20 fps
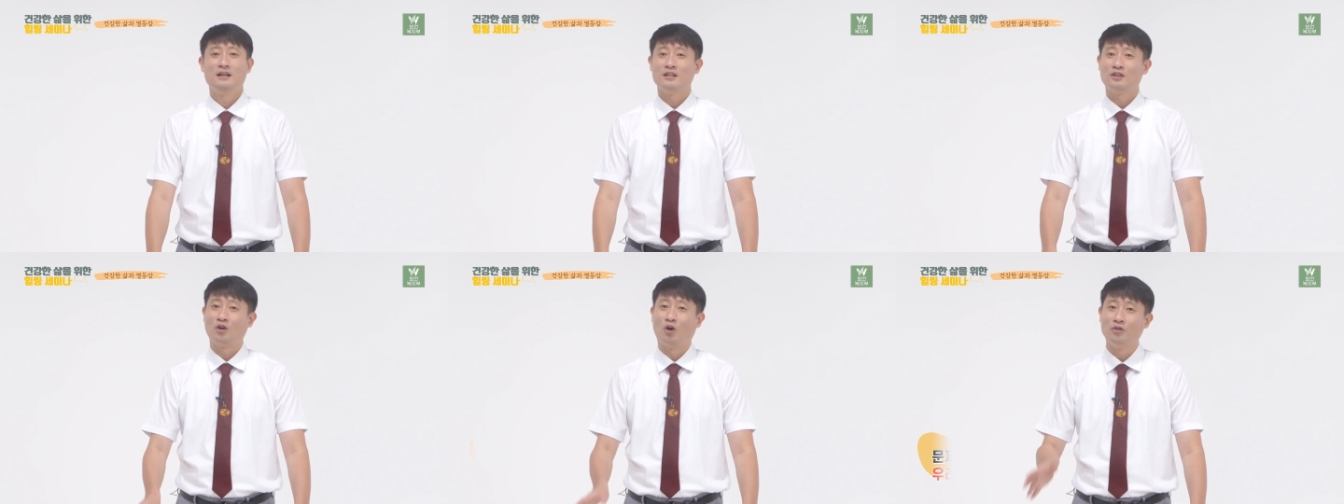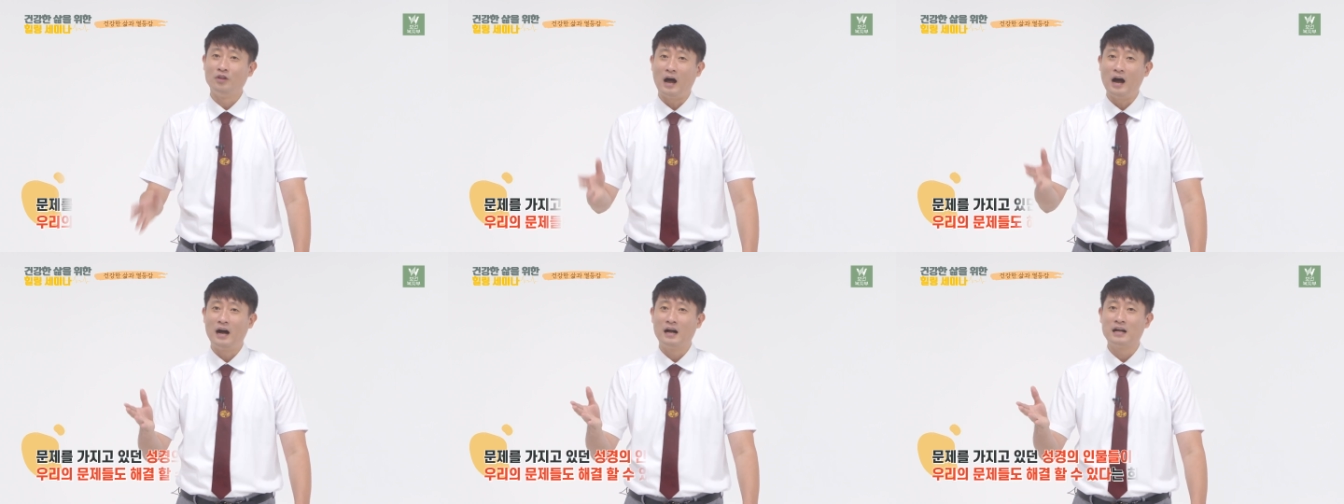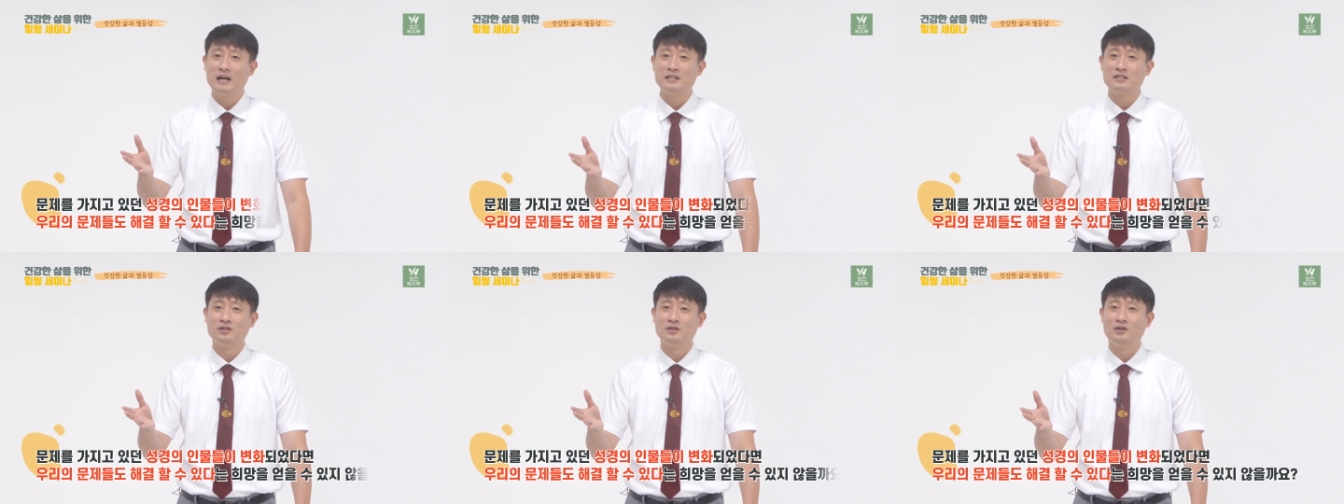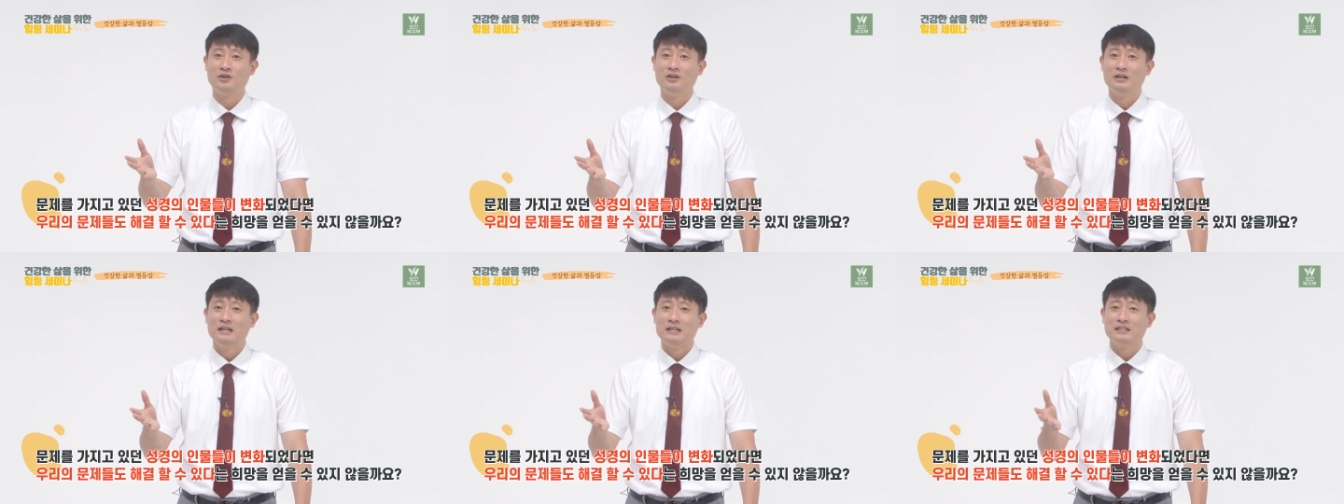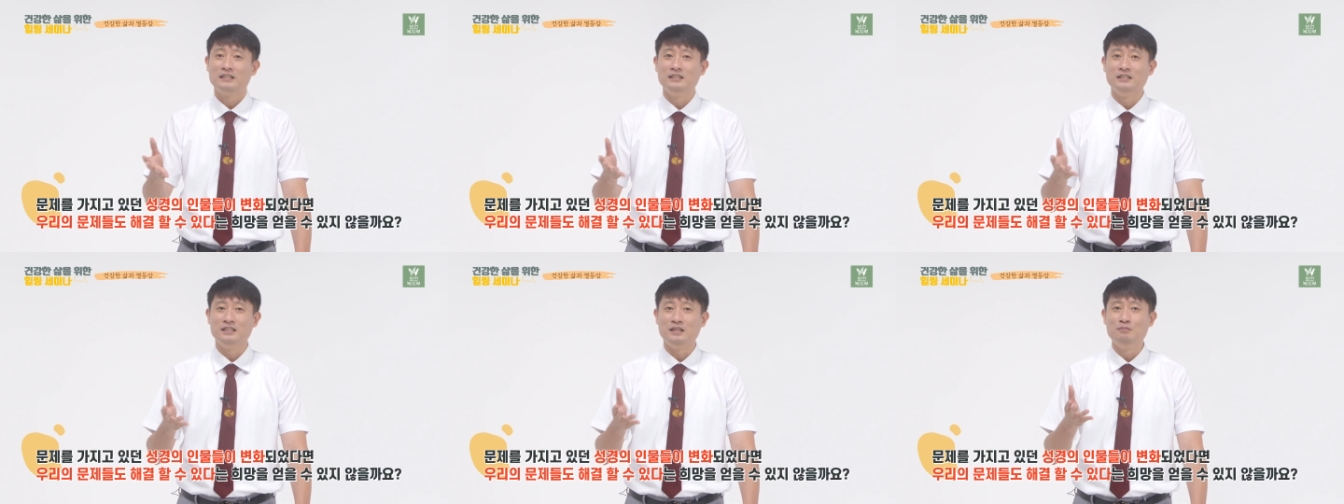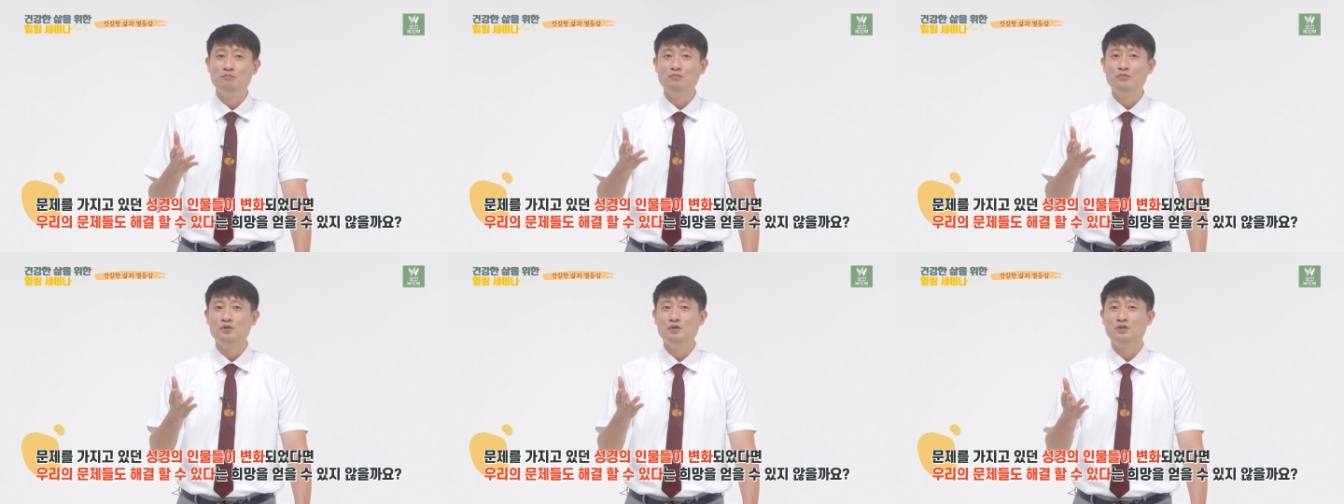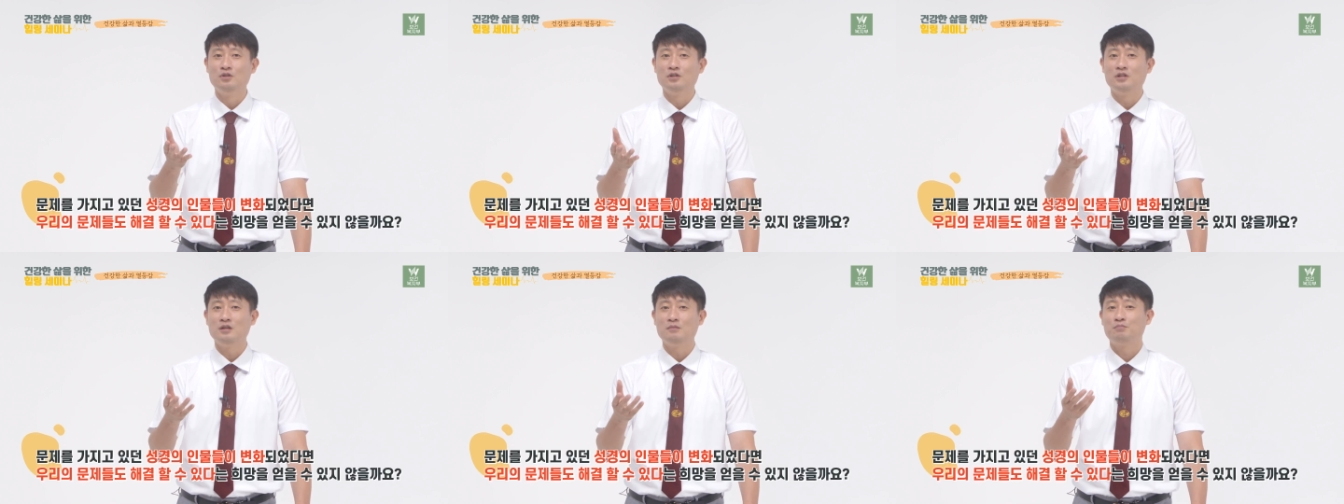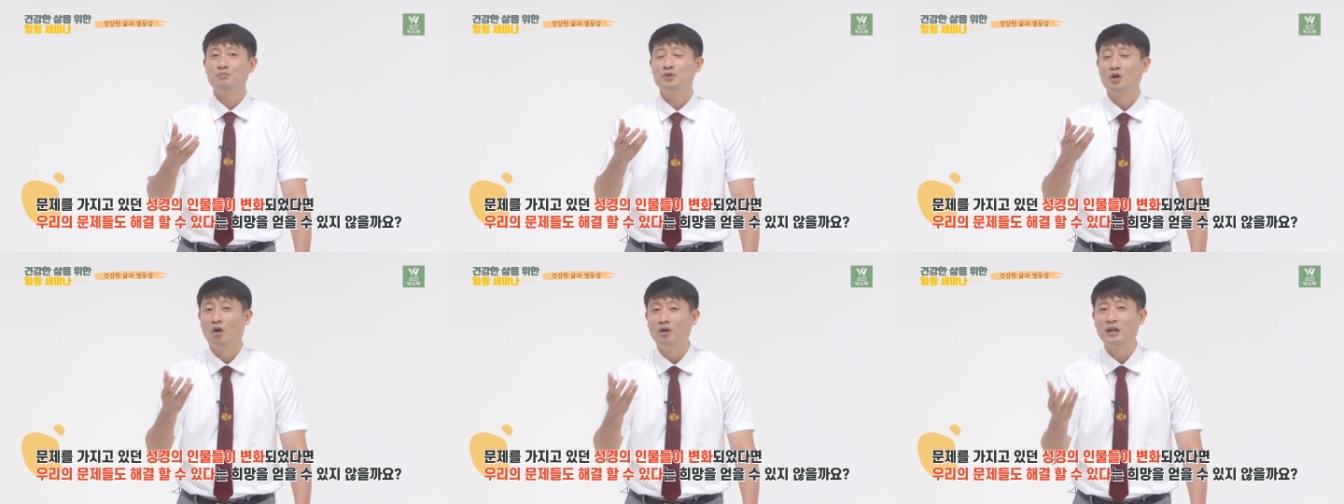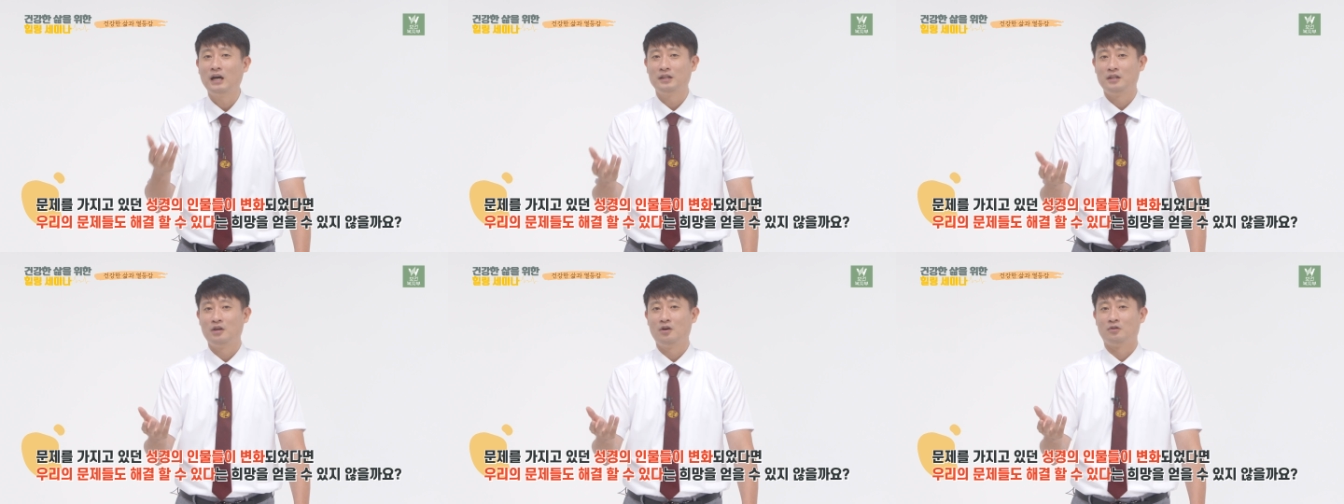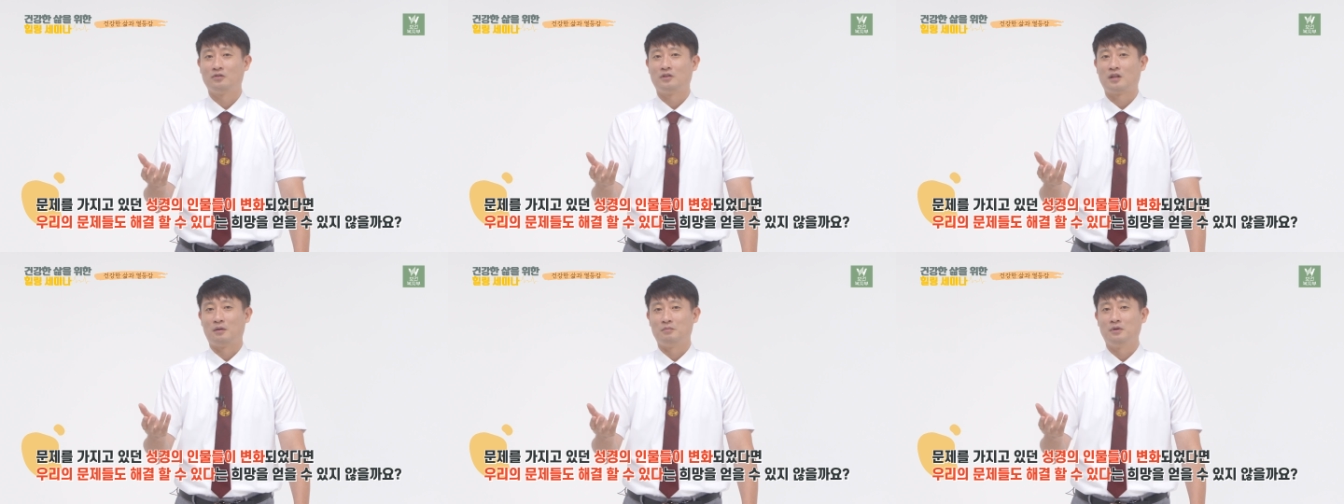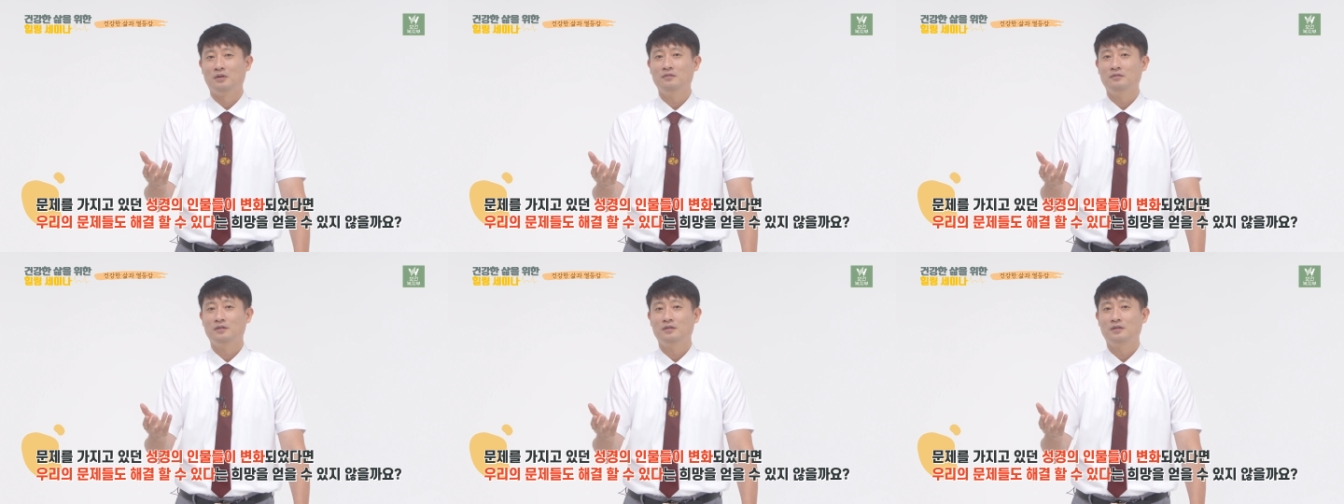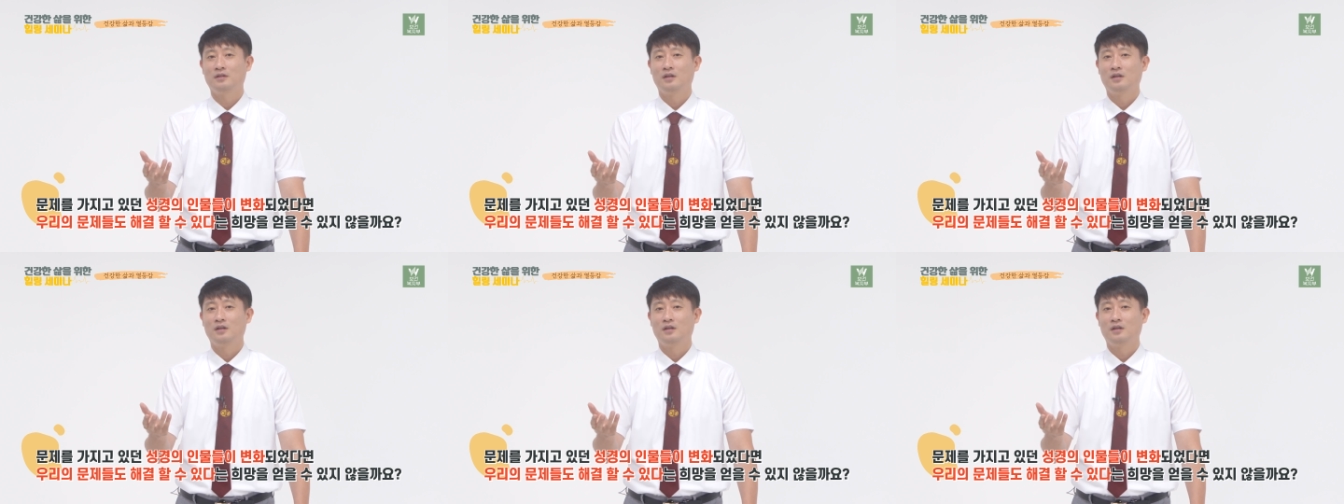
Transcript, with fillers: 더 나아가서 그 인물들이 변화되었다면